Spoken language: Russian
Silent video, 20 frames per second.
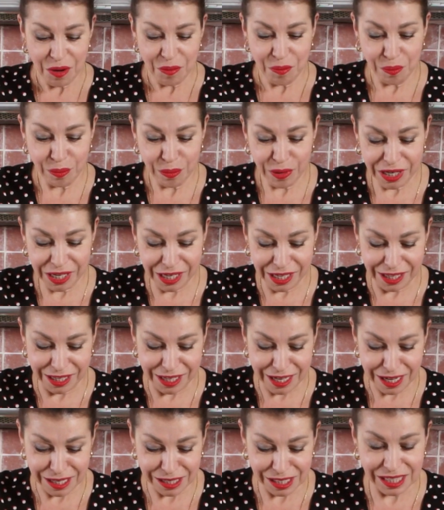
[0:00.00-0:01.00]
мы
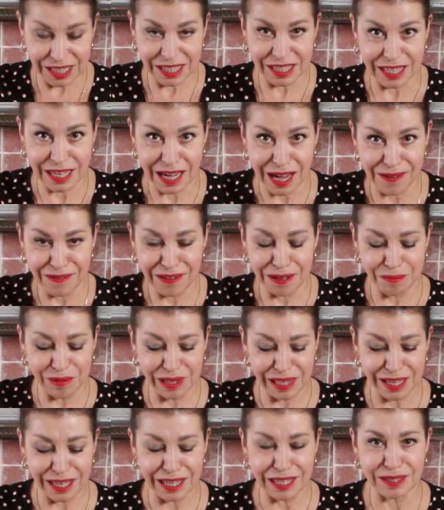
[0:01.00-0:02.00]
ее оставим
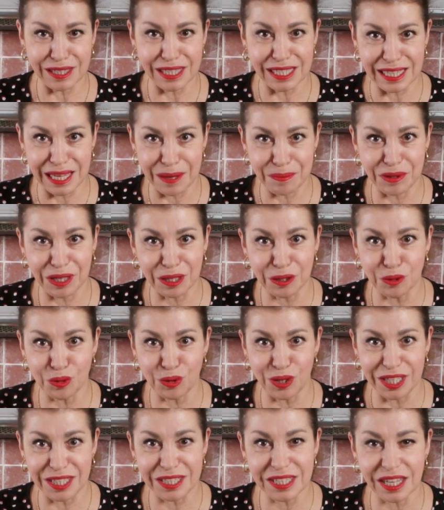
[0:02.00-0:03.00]
для рецепта
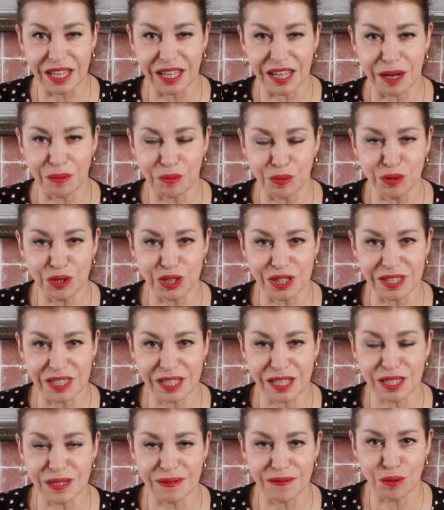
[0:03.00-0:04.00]
гурийской капусты
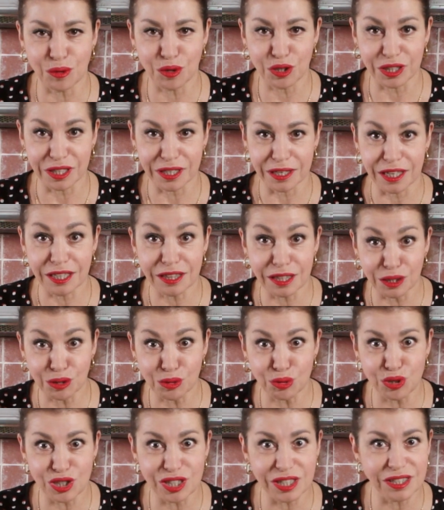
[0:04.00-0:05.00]
со свеклой. Это
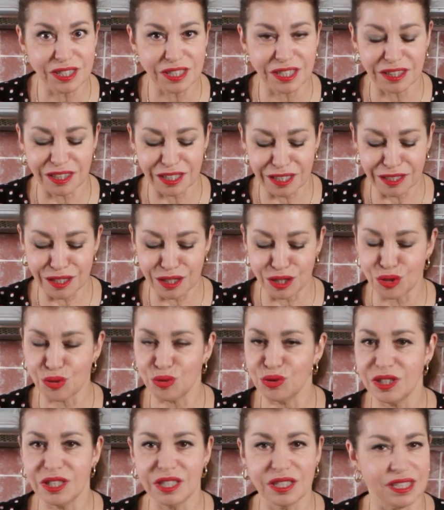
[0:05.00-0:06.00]
грузинский
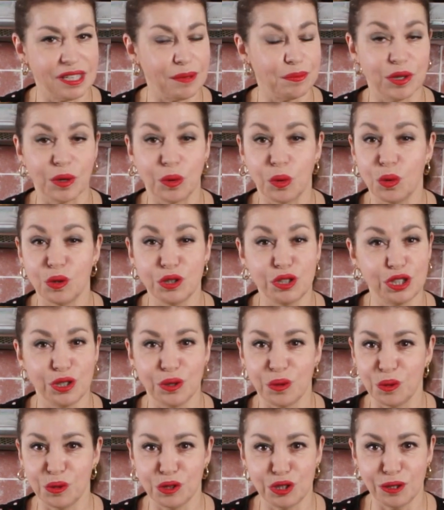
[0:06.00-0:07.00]
традиционный рецепт,
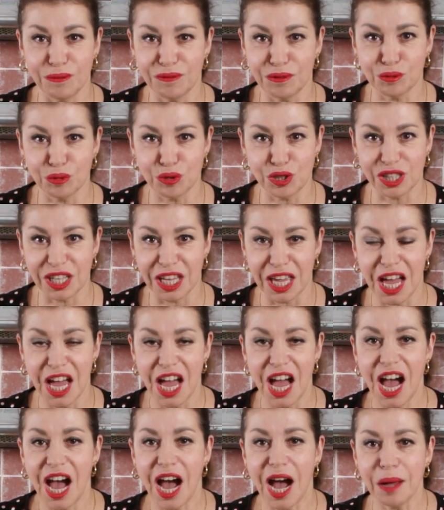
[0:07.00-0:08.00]
очень-очень вкусный.
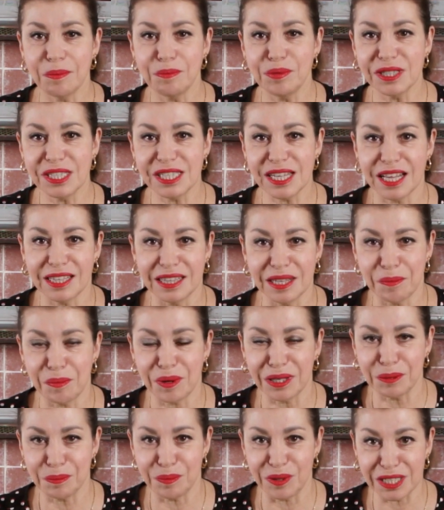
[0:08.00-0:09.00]
Обязательно
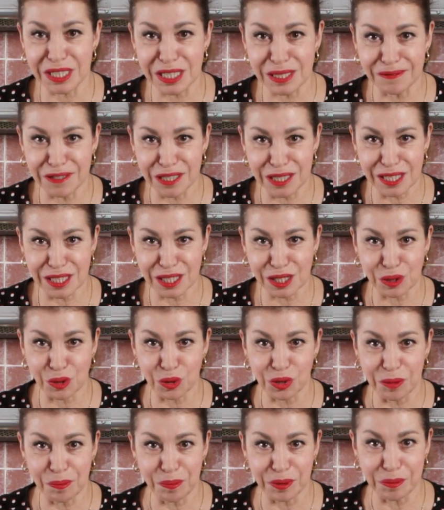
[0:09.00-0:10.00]
подписывайтесь, кто
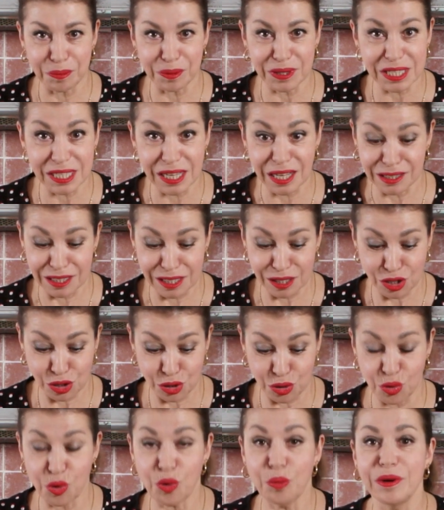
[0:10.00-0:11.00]
не подписался,
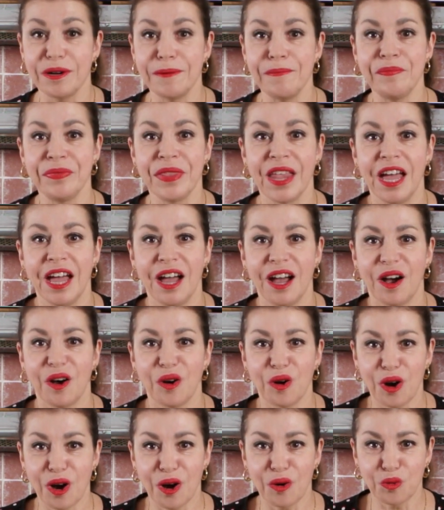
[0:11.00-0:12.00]
чтобы
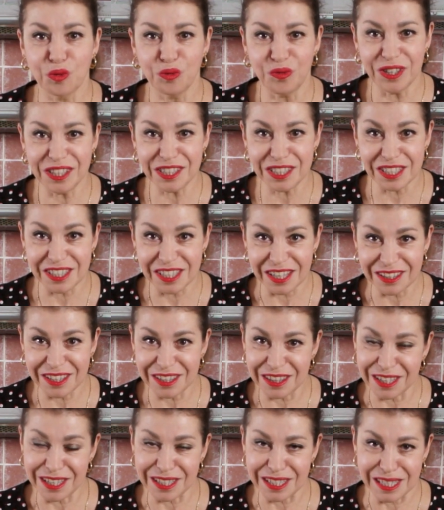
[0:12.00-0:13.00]
а, увидеть
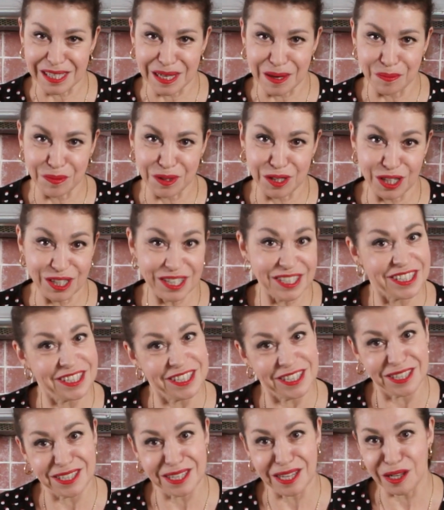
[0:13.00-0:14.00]
этот рецепт через
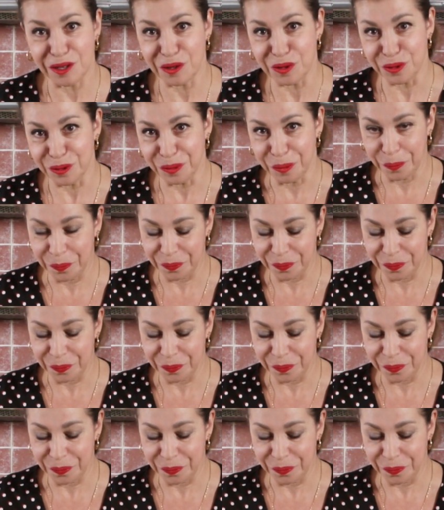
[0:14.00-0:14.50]
недельку.